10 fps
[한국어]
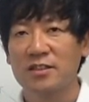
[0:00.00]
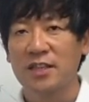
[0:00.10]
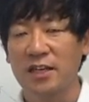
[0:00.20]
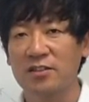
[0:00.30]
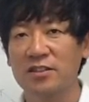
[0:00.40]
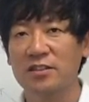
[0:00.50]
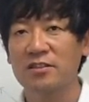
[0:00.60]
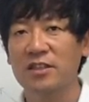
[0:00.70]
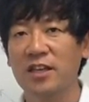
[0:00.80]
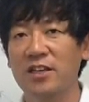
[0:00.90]
당연히
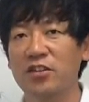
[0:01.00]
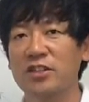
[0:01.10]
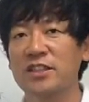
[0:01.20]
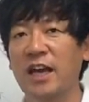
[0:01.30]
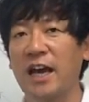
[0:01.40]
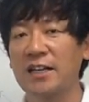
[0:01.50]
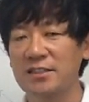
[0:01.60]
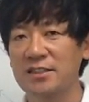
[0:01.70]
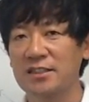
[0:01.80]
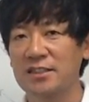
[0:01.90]
그렇게 되지
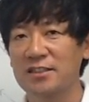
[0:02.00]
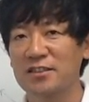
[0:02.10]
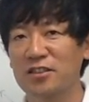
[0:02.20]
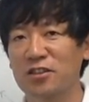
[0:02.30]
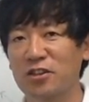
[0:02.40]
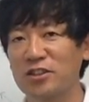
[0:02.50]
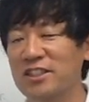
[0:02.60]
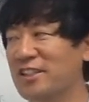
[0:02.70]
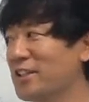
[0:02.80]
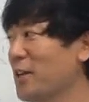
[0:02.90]
않을
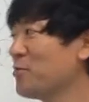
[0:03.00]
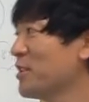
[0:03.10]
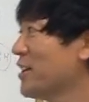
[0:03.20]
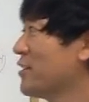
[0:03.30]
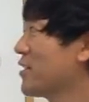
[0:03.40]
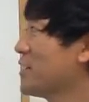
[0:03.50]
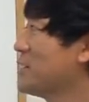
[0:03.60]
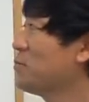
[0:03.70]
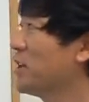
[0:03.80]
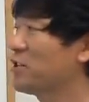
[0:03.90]
것이기 때문에 이렇게
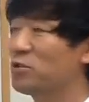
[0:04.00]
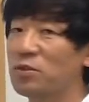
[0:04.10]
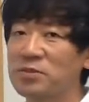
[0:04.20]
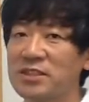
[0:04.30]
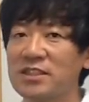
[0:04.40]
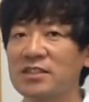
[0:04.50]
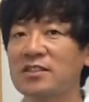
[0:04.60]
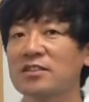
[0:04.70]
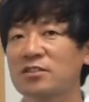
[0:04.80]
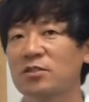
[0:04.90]
심판도 없이
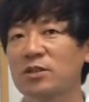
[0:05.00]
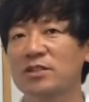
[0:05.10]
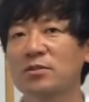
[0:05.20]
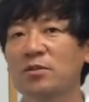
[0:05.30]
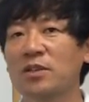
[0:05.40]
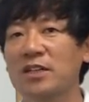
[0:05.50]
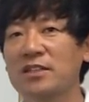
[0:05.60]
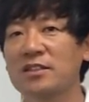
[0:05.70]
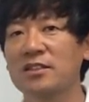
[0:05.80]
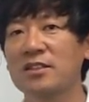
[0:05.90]
서로의 스코어
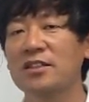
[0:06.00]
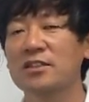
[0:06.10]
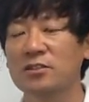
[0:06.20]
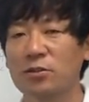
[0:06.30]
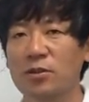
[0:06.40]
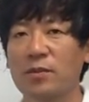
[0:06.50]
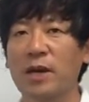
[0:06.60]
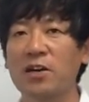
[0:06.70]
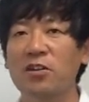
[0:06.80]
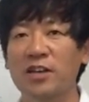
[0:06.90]
카드를 서로가
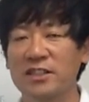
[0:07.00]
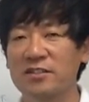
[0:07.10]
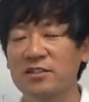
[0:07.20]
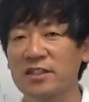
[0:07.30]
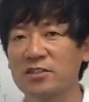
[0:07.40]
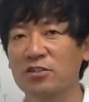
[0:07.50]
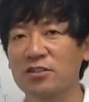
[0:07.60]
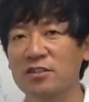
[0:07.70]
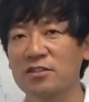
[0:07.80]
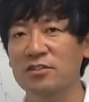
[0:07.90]
마커가 돼서 이렇게
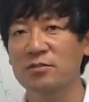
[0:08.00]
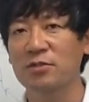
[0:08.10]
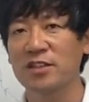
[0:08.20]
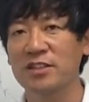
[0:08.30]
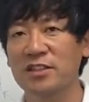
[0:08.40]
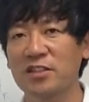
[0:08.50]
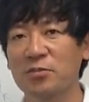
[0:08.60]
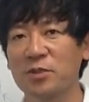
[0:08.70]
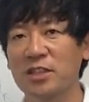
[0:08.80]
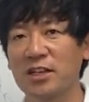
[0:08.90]
적는 그런 습관이 생긴
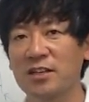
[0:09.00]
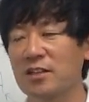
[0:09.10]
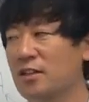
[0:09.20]
겁니다.